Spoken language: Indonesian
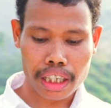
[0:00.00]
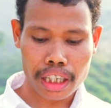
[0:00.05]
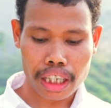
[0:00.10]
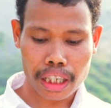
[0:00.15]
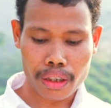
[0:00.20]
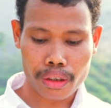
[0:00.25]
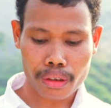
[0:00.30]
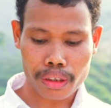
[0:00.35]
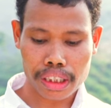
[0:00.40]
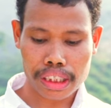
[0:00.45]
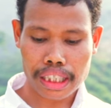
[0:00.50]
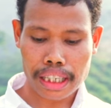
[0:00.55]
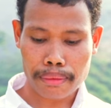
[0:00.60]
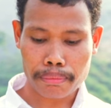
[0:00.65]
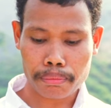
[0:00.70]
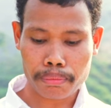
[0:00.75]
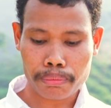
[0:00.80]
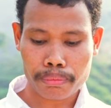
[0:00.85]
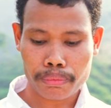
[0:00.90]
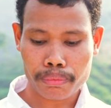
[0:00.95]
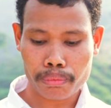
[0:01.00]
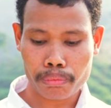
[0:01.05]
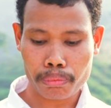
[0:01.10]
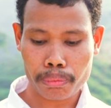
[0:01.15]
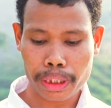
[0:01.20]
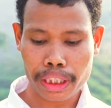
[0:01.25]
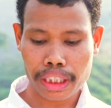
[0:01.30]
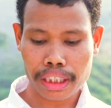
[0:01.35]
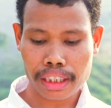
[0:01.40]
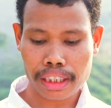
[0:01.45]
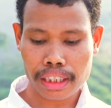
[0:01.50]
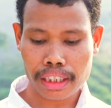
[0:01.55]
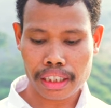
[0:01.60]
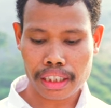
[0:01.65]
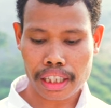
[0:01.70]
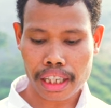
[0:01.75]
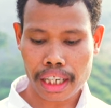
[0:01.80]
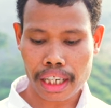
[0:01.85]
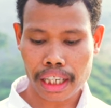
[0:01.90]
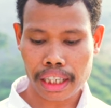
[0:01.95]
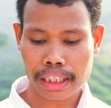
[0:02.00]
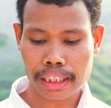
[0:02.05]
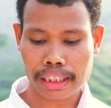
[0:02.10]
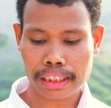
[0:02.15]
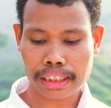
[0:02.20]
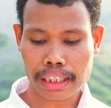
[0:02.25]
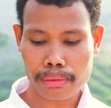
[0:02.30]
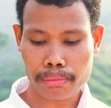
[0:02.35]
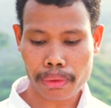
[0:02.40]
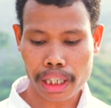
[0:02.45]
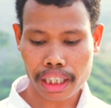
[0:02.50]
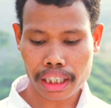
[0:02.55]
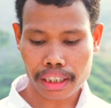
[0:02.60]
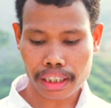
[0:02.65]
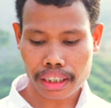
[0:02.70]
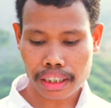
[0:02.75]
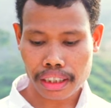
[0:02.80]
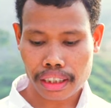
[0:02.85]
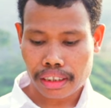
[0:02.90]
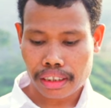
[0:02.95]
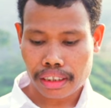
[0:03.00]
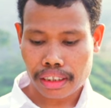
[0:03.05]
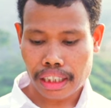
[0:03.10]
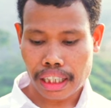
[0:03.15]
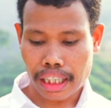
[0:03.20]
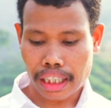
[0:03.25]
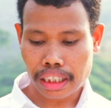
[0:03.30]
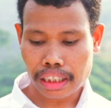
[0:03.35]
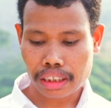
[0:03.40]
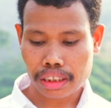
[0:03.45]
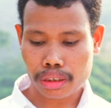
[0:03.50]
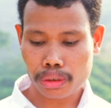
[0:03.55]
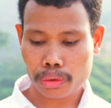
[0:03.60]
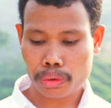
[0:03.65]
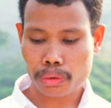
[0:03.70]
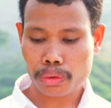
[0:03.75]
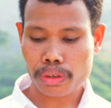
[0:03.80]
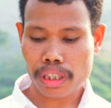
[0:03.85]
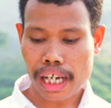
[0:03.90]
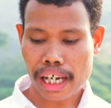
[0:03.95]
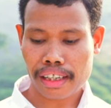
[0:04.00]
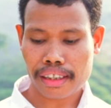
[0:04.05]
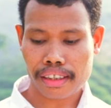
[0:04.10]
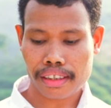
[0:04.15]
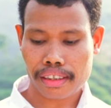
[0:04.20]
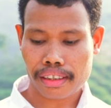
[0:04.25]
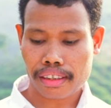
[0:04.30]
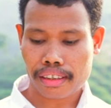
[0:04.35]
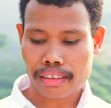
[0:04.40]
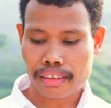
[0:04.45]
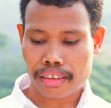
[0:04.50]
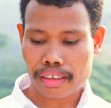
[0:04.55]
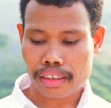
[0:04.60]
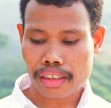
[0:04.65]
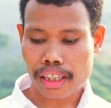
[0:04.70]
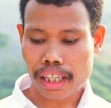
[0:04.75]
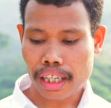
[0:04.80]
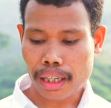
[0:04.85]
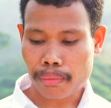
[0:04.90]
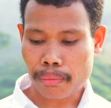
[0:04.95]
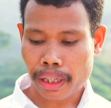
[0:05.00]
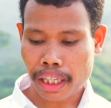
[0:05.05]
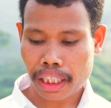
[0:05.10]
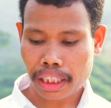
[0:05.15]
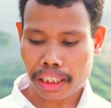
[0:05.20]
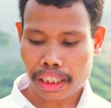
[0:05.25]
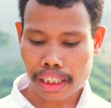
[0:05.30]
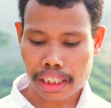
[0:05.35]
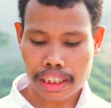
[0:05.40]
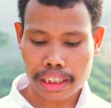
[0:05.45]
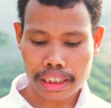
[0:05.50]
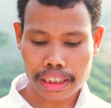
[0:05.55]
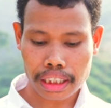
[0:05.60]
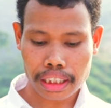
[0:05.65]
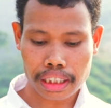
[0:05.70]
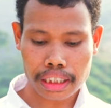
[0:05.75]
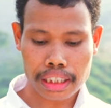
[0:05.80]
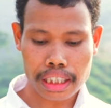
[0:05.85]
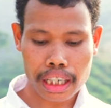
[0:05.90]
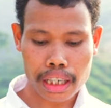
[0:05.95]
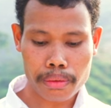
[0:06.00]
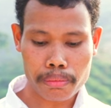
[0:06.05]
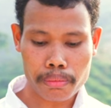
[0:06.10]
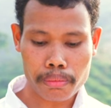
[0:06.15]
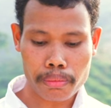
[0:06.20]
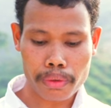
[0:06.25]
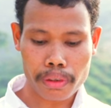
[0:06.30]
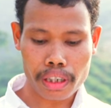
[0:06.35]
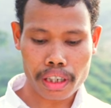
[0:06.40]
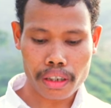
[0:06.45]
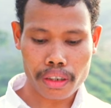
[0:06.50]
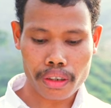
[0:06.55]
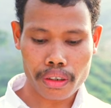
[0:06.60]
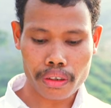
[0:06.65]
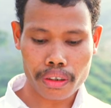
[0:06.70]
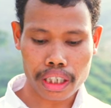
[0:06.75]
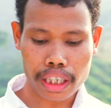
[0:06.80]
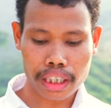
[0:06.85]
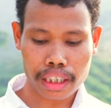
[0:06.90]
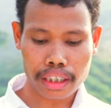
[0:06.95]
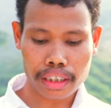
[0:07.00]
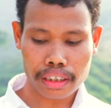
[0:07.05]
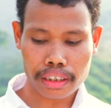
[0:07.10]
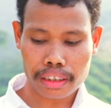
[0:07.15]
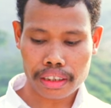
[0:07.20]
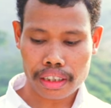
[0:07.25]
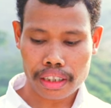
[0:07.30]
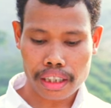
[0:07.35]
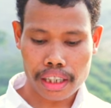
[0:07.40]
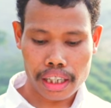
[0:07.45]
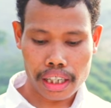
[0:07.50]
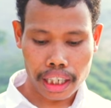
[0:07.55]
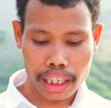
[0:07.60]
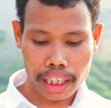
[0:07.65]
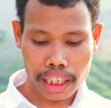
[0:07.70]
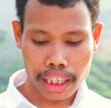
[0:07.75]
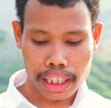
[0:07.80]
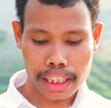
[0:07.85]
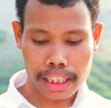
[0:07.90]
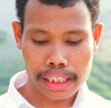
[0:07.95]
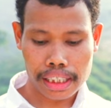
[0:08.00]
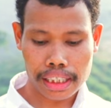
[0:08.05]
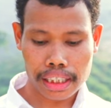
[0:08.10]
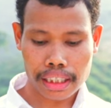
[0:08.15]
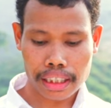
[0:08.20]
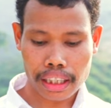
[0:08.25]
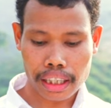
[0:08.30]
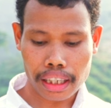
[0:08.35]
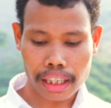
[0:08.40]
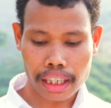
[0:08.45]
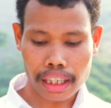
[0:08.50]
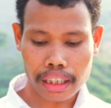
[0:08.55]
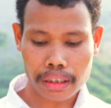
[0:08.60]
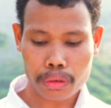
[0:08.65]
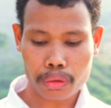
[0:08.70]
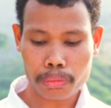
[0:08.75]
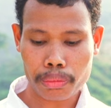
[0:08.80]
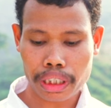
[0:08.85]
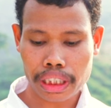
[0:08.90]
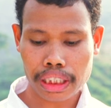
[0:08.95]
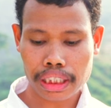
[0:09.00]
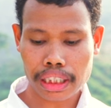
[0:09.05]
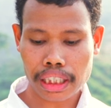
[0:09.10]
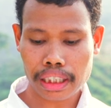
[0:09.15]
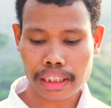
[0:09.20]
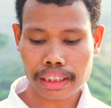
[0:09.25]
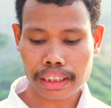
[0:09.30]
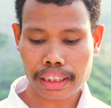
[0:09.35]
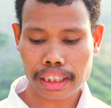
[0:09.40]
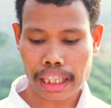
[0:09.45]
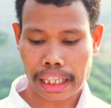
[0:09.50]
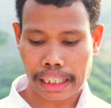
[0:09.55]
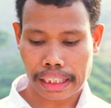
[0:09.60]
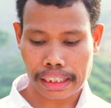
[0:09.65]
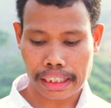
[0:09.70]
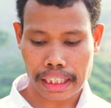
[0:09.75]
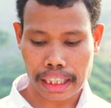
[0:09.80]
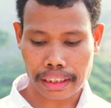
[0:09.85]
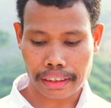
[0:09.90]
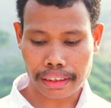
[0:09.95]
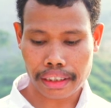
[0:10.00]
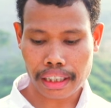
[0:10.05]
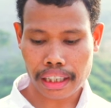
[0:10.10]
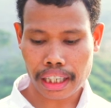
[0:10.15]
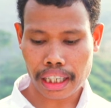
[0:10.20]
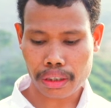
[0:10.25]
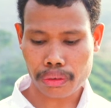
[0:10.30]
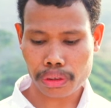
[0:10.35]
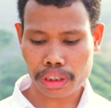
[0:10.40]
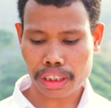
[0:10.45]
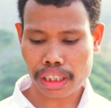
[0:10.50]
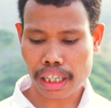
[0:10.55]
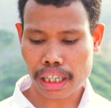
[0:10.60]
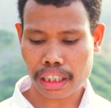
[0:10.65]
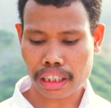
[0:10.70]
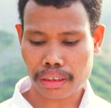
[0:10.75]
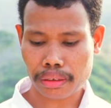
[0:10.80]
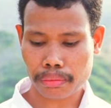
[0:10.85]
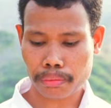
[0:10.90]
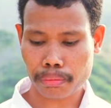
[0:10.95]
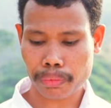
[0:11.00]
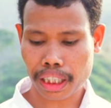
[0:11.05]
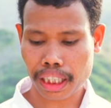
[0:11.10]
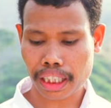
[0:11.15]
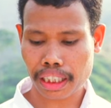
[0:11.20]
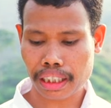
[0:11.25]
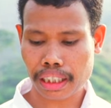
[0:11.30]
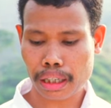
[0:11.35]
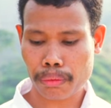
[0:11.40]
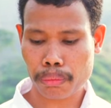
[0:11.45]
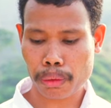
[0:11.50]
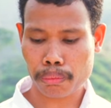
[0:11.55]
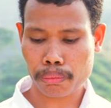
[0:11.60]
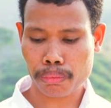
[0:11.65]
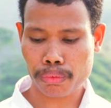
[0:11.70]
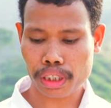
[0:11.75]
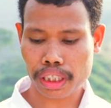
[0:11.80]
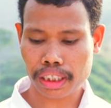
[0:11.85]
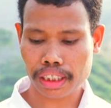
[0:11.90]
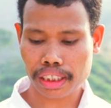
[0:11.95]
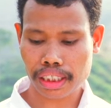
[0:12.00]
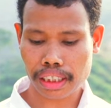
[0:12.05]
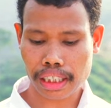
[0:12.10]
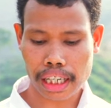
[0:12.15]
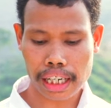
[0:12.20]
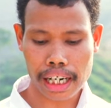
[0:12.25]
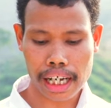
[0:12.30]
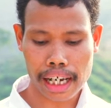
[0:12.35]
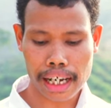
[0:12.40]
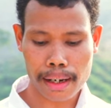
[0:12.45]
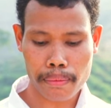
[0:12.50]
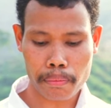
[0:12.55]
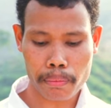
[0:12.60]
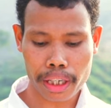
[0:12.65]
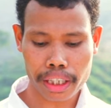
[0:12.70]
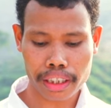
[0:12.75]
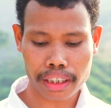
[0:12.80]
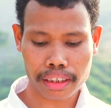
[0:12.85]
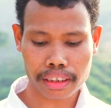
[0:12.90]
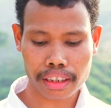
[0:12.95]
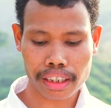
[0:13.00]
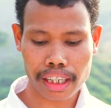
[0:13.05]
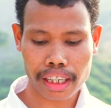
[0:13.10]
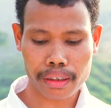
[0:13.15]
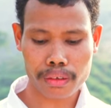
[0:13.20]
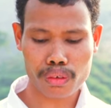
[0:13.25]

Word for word: Aholiab bin Ahisamak dari suku Dan dalam hati setiap orang ahli telah kuberikan keahlian. Haruslah mereka membuat segala apa yang telah